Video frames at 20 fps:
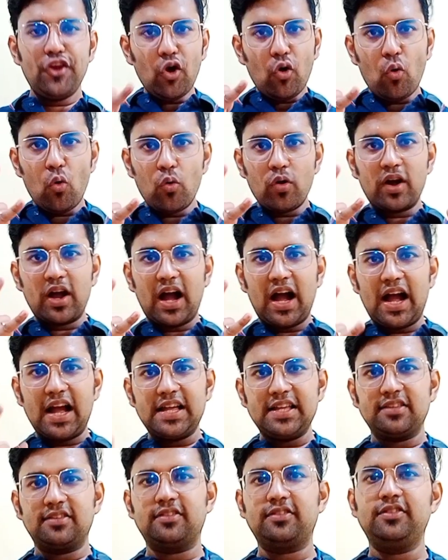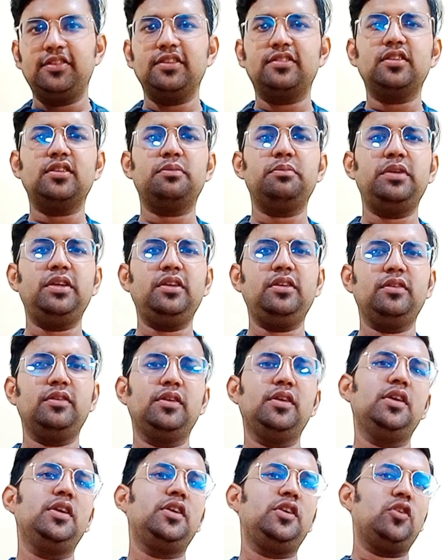यो गाइस दिस इज
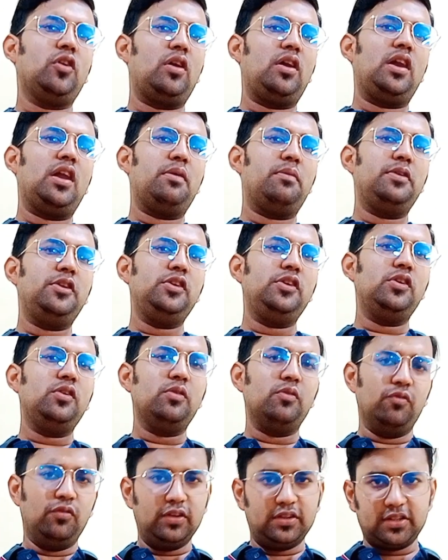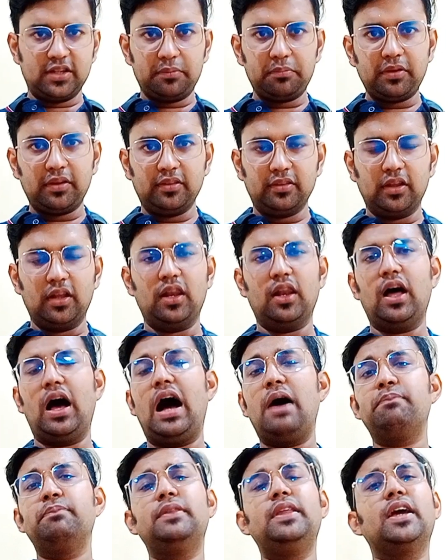मी योर लवली विशर
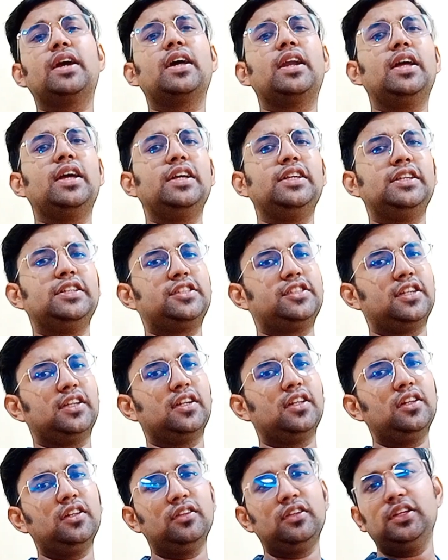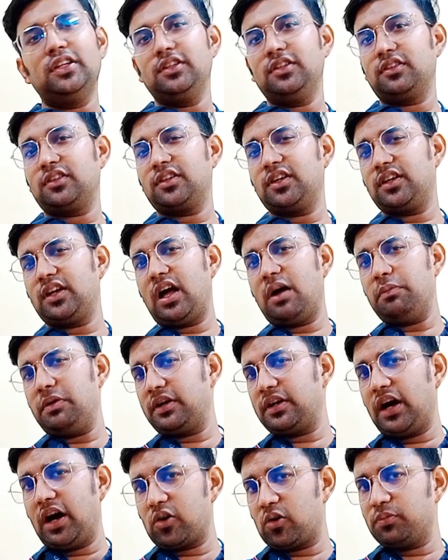बिंदल आप देख रहे हैं ये चैनल इसका
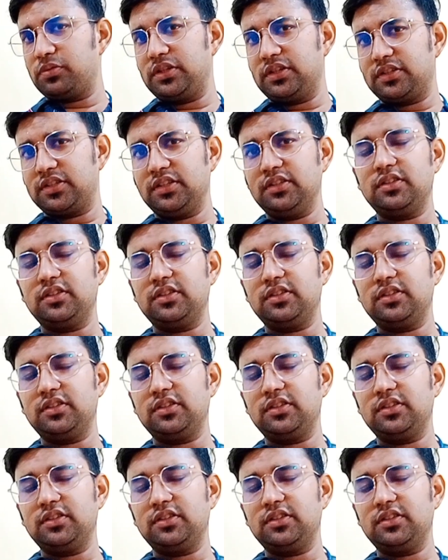नाम है कार ऑफ